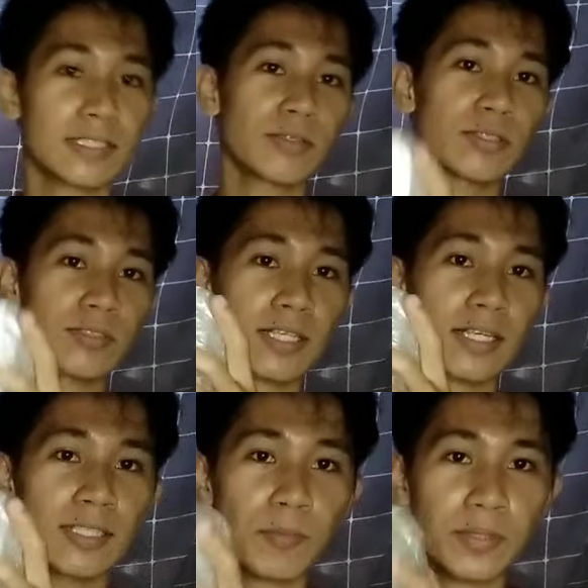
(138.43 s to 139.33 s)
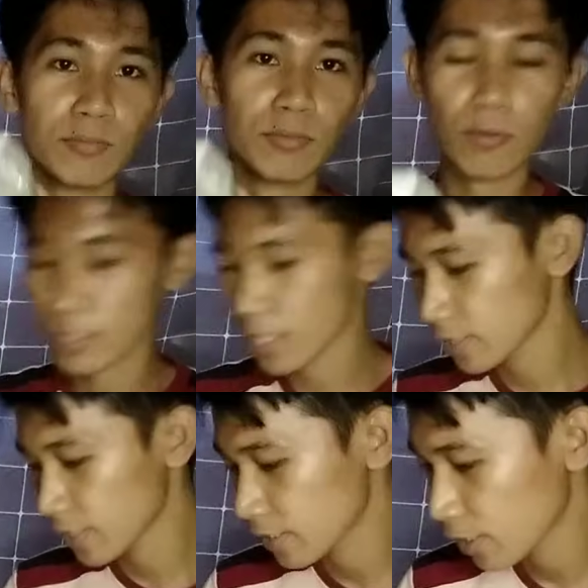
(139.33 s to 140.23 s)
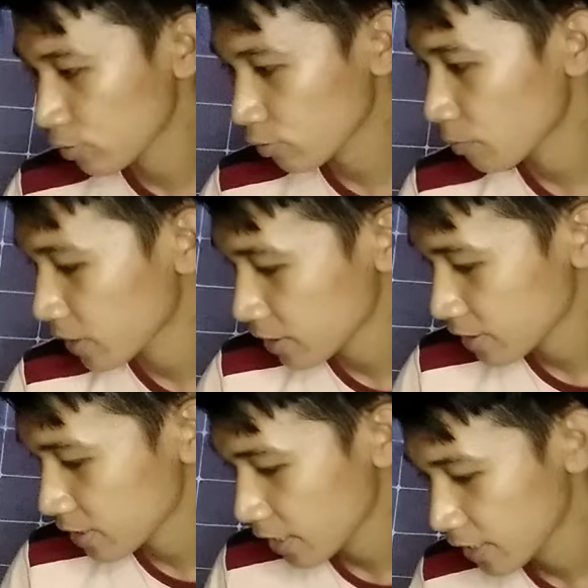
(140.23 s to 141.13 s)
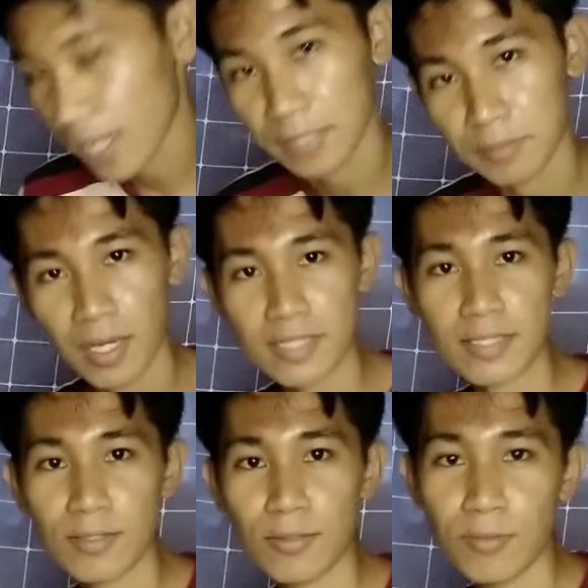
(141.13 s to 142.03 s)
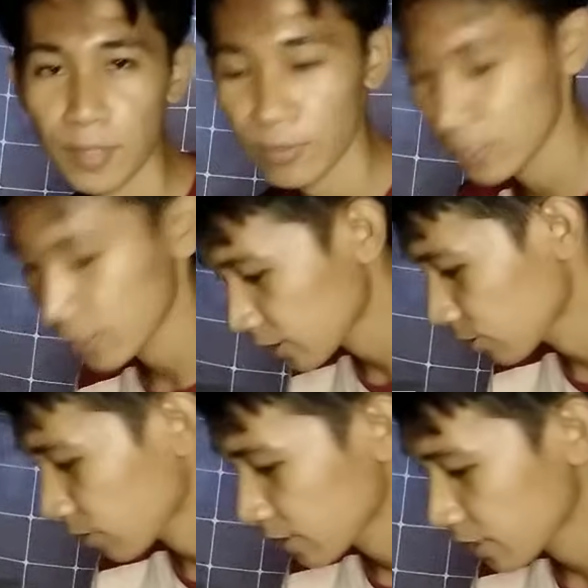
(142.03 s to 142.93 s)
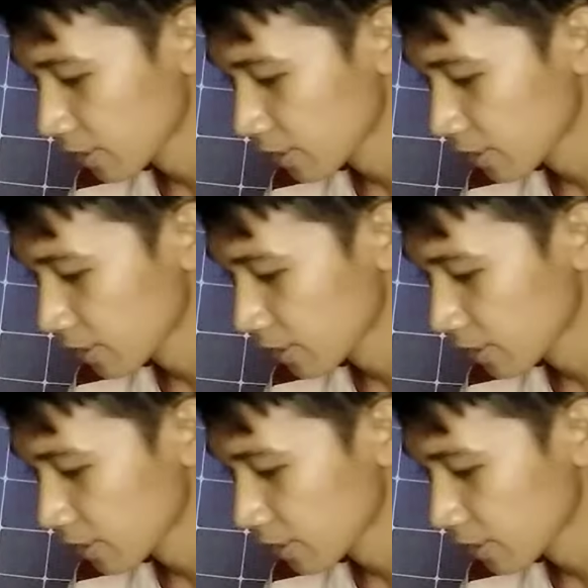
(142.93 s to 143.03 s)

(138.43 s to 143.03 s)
So ito siya, hindi ko pa nabubuksan and ngayon ko pa lang siya i-unbox. So panoorin natin yung kanyang